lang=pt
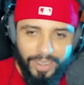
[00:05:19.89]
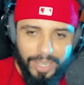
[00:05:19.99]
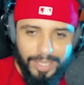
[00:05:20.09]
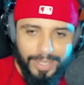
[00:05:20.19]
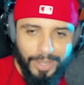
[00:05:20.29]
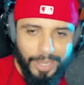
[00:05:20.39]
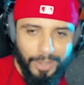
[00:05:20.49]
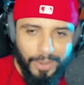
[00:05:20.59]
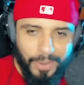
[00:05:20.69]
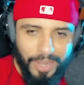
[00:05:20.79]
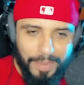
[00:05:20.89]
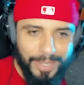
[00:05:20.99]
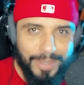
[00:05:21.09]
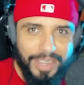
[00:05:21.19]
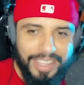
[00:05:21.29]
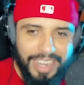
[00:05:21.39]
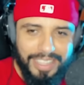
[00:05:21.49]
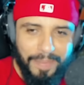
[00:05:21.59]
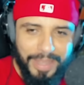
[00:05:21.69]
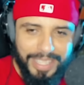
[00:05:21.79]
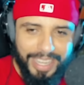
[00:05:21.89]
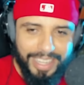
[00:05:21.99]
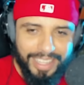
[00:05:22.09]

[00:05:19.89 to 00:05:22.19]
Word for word: Olha só que loucura a mistura deles, rapaziada.